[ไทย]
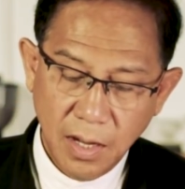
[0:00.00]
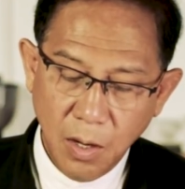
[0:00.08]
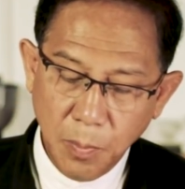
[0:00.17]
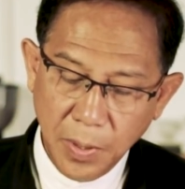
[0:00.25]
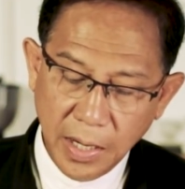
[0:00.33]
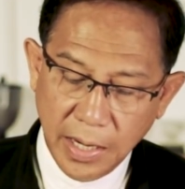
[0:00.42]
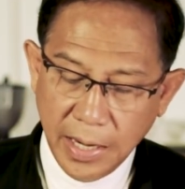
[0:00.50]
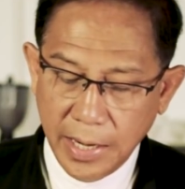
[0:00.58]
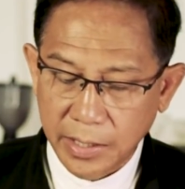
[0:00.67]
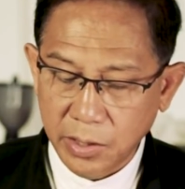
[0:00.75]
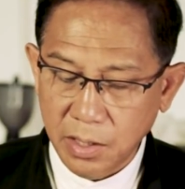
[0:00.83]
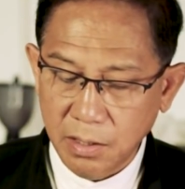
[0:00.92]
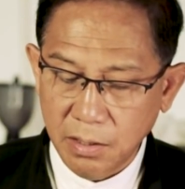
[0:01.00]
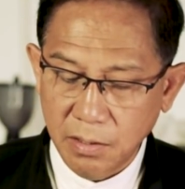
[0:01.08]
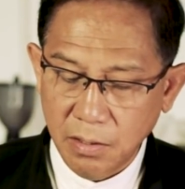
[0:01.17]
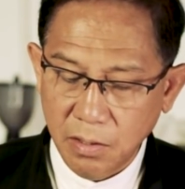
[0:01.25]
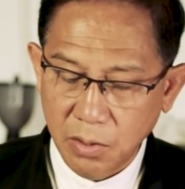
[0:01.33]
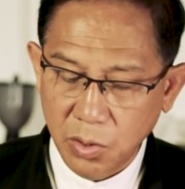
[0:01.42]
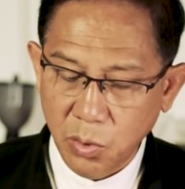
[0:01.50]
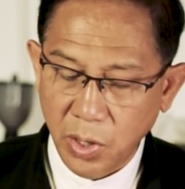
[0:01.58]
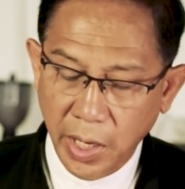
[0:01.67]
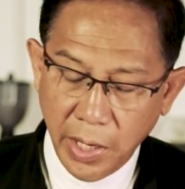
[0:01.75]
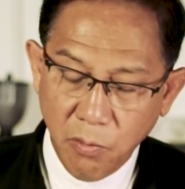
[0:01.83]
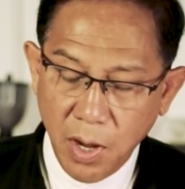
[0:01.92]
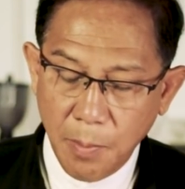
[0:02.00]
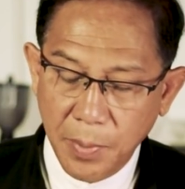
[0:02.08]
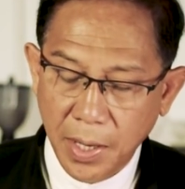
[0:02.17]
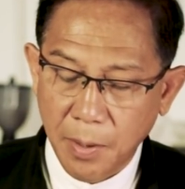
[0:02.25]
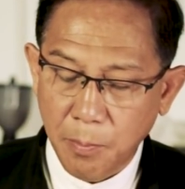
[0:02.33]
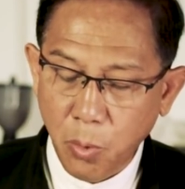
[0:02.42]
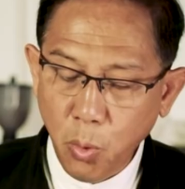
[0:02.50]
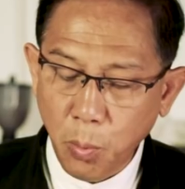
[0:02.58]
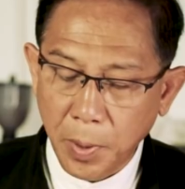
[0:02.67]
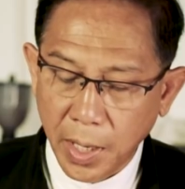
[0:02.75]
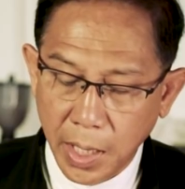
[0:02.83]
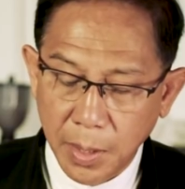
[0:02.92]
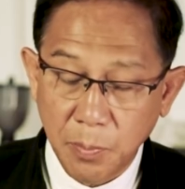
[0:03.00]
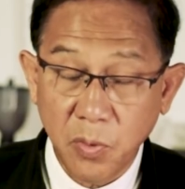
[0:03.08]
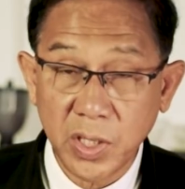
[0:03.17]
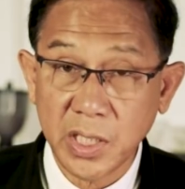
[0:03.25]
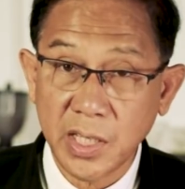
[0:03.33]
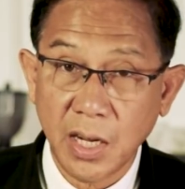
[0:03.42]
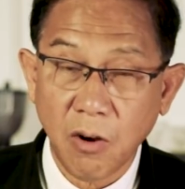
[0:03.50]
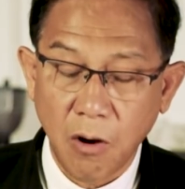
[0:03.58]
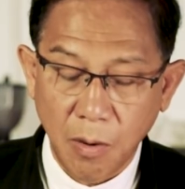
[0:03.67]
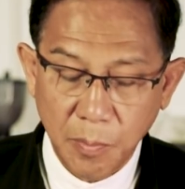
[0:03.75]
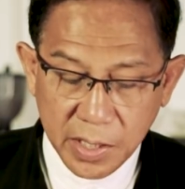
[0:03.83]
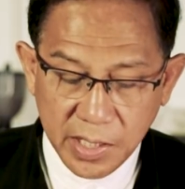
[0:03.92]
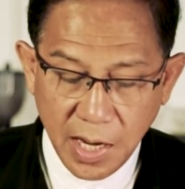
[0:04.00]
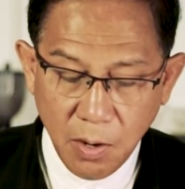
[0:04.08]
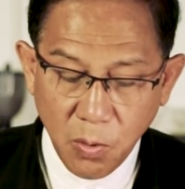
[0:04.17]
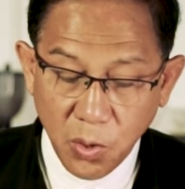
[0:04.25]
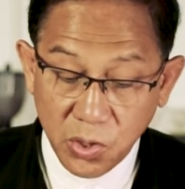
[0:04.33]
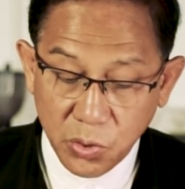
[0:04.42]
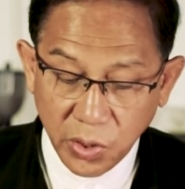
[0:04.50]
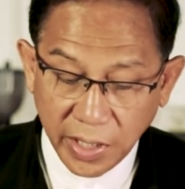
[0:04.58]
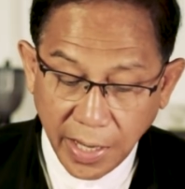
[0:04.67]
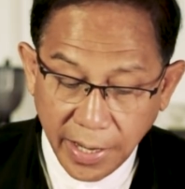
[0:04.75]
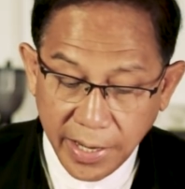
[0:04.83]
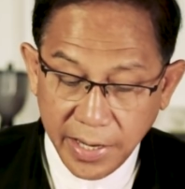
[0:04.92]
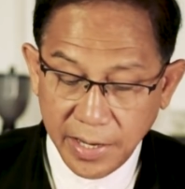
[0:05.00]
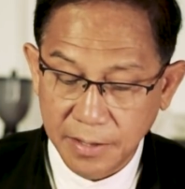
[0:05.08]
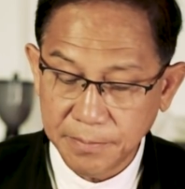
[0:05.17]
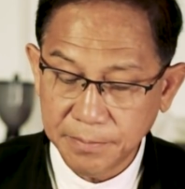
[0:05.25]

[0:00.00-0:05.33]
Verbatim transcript: เขาประกาศตนเองว่าเป็นผู้เผยพระวจนะของพระเจ้าคนสุดท้าย